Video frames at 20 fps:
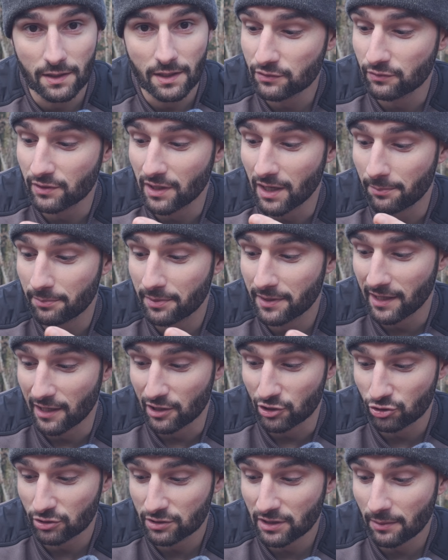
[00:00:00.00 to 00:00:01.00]
Si vous voulez appeler la
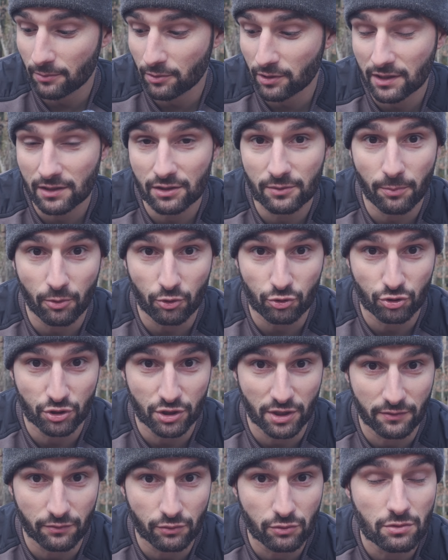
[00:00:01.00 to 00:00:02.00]
gendarmerie proche de
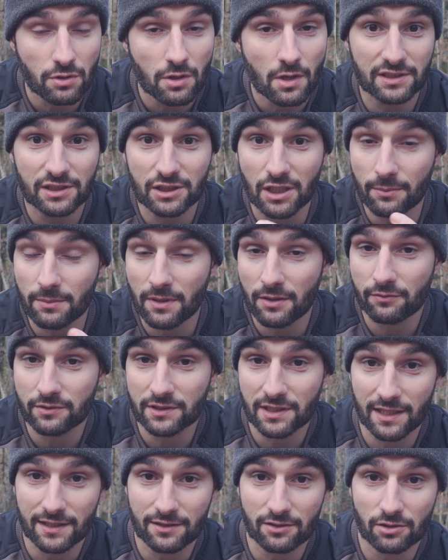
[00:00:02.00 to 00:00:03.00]
chez vous, ou si jamais
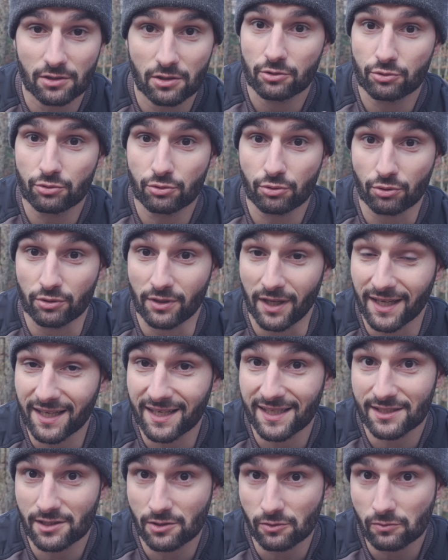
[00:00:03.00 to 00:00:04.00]
vous êtes sur une
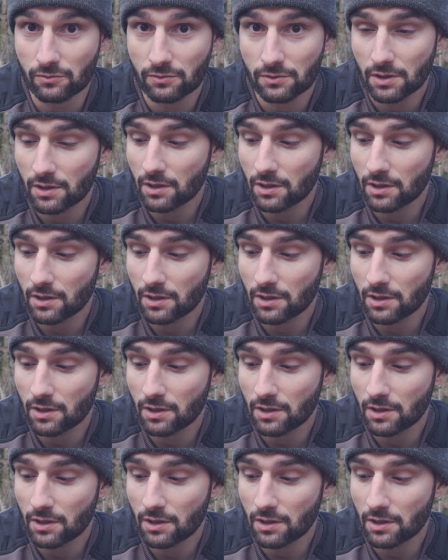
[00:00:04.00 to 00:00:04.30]
agression,